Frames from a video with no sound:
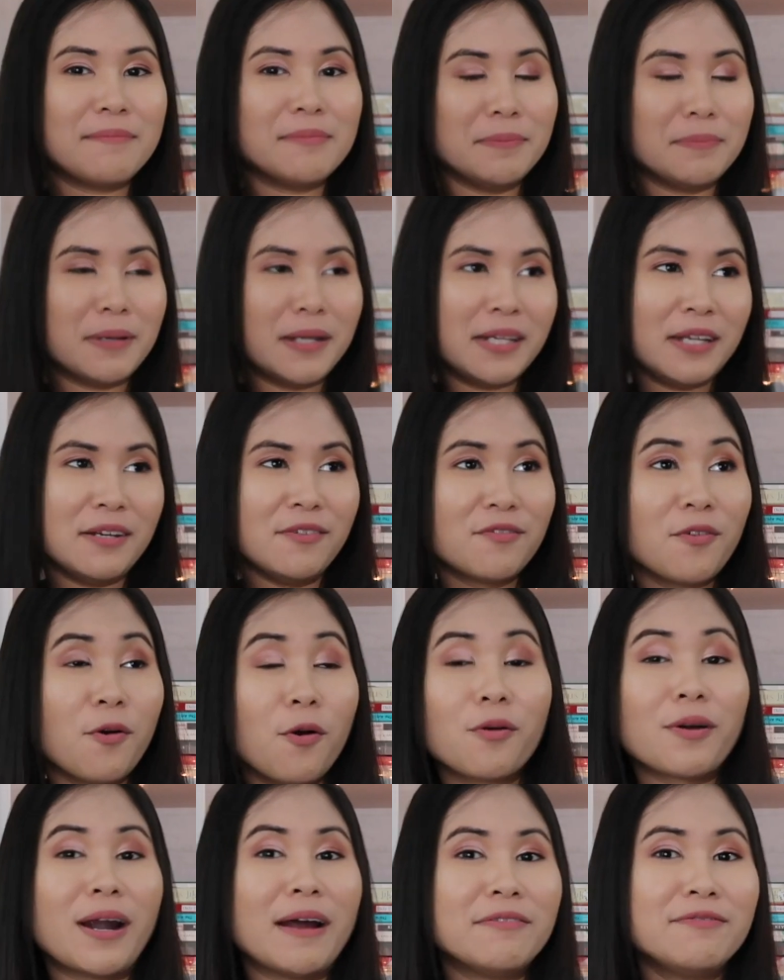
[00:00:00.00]
ษ เหมือนเป็นอินโฟ
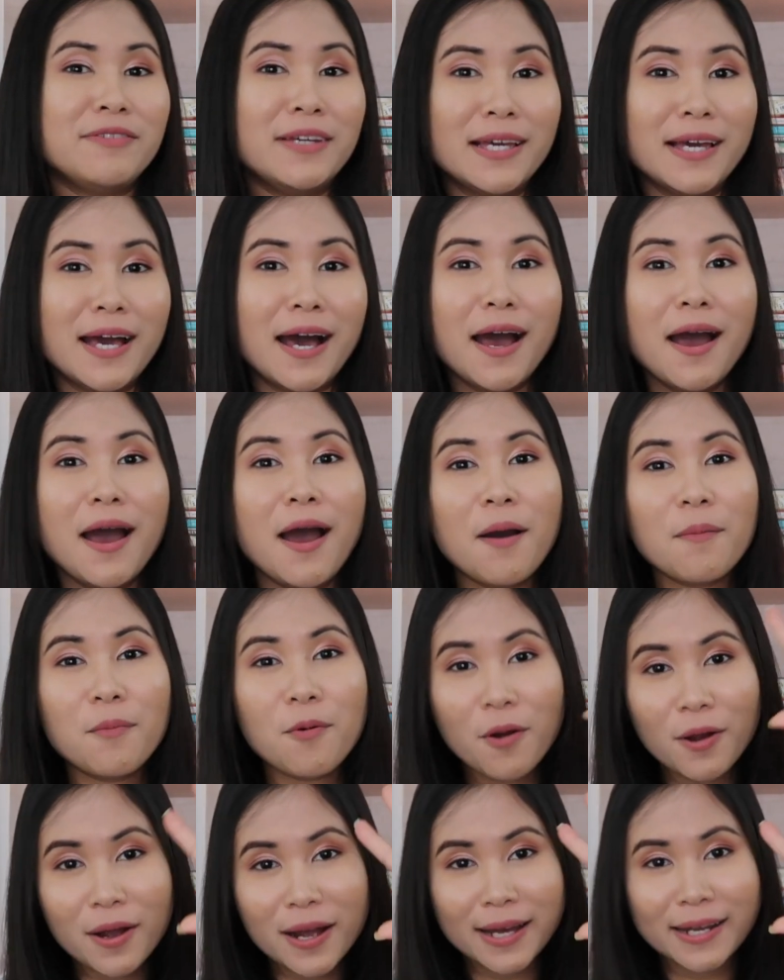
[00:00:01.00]
กราฟิกอะพ
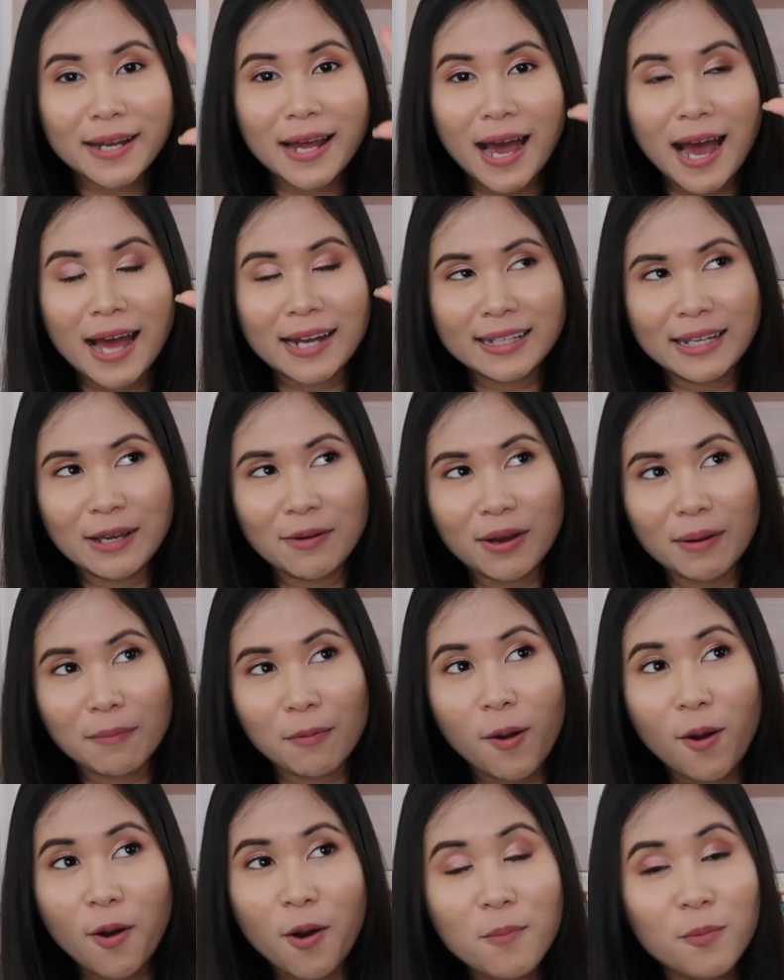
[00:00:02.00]
วกกระดาษเกี่ยวกับ
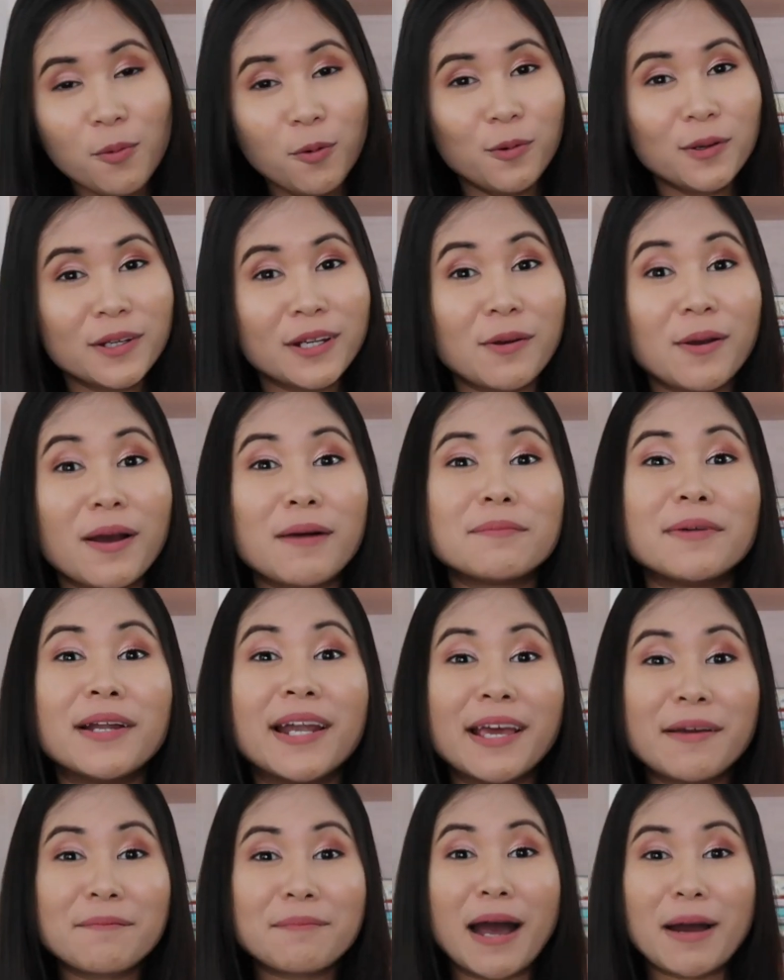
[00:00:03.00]
ข้อมูลเกี่ยวกับมะ
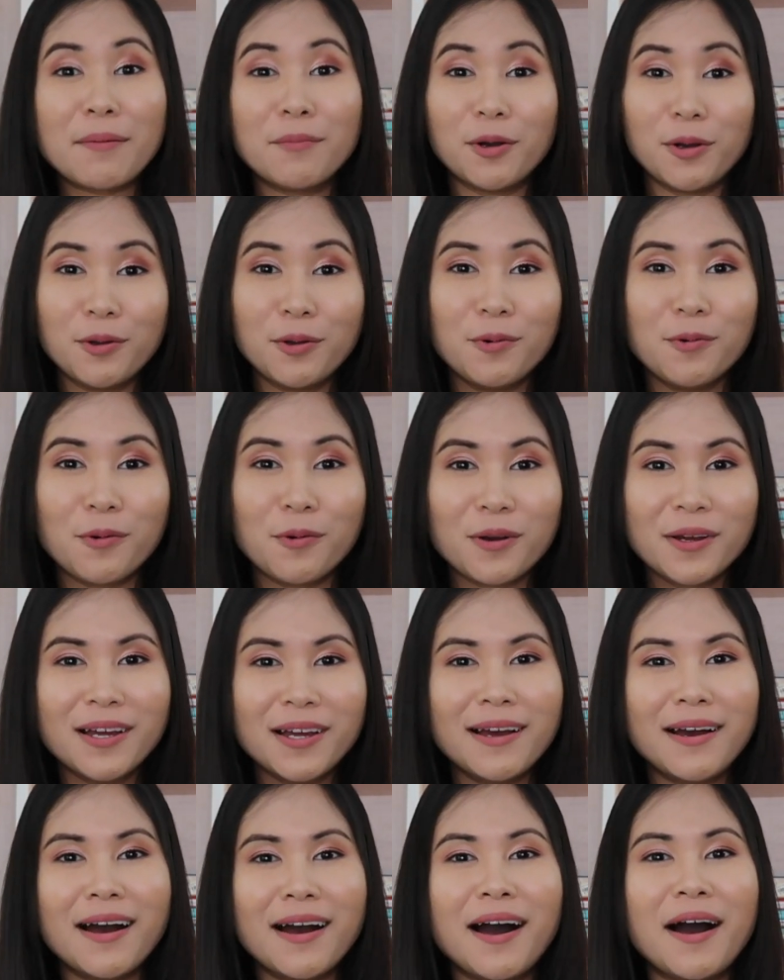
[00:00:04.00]
เร็งปากมดลูก
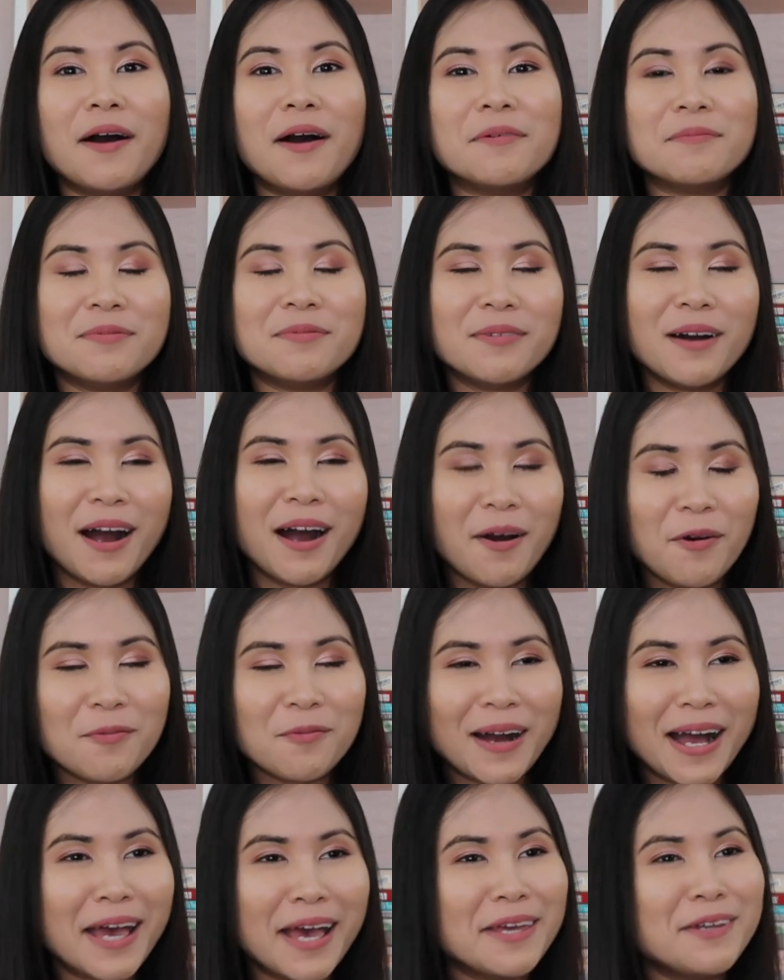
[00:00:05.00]
เอาเอา
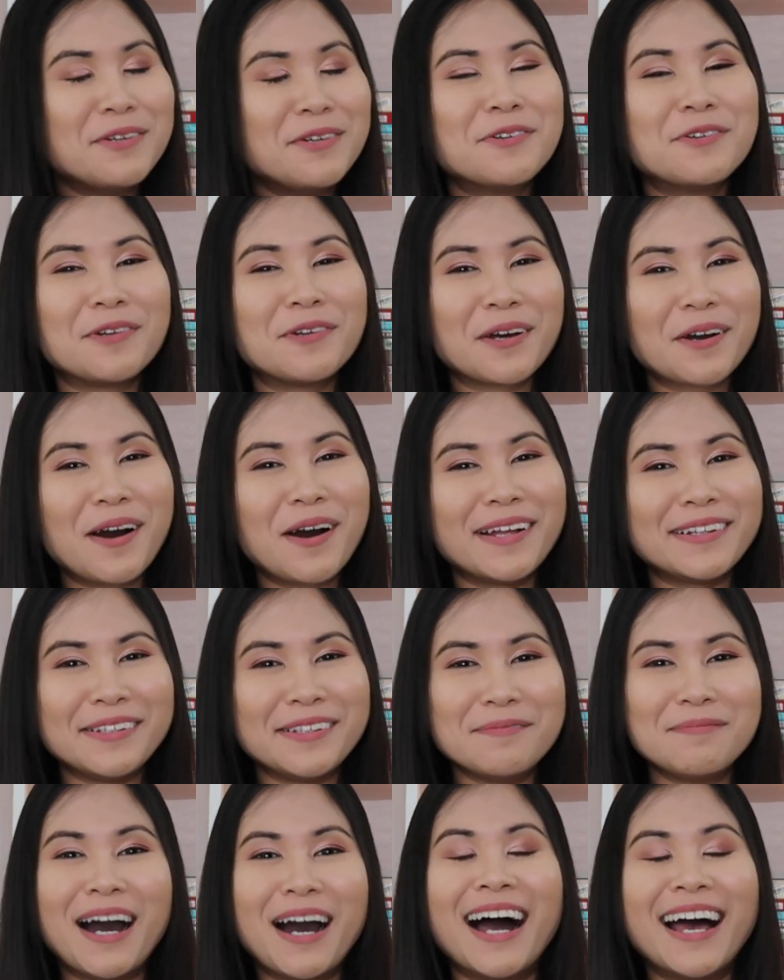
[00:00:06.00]
มาให้ดูแล้วก็อ
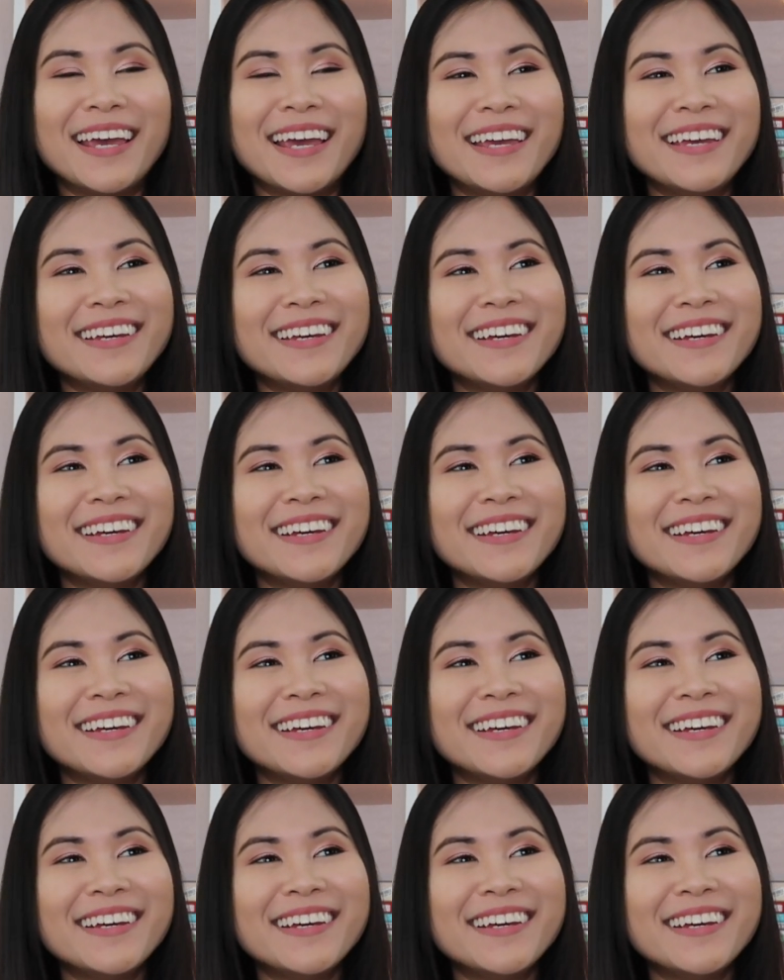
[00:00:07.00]
ธิบาย